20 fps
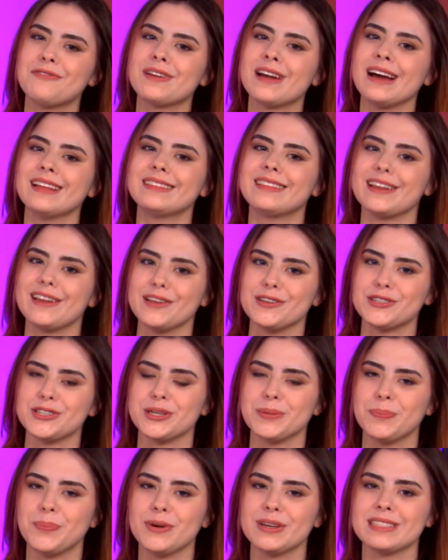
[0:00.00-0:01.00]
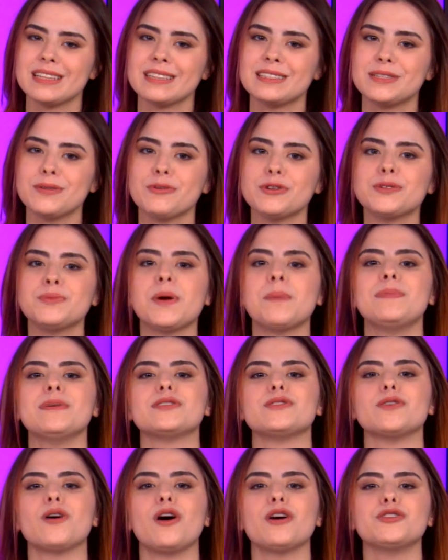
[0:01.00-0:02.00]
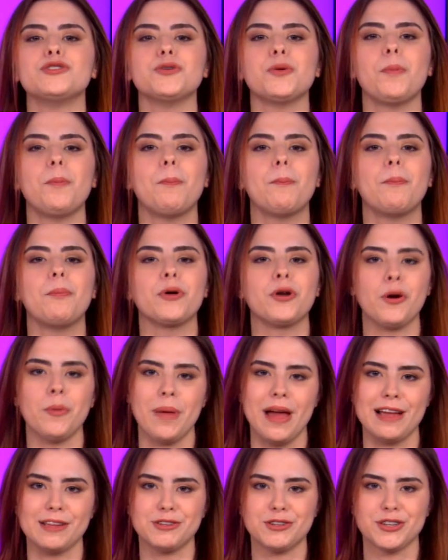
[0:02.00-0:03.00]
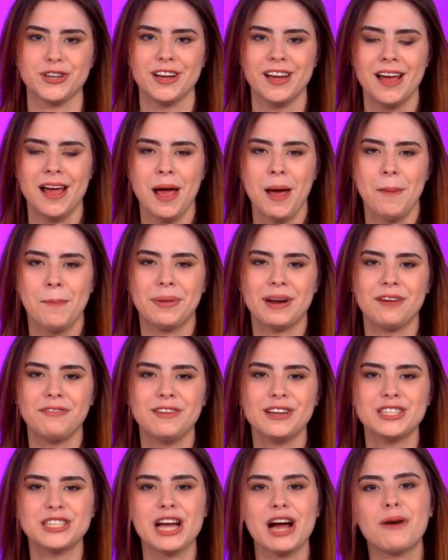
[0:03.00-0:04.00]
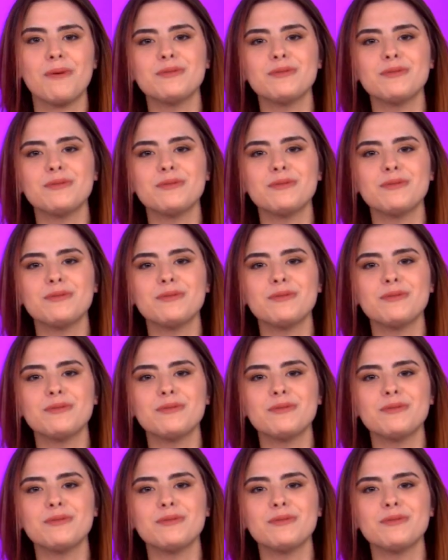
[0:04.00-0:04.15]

ficar triste, pois esse último episódio promete. Para fechar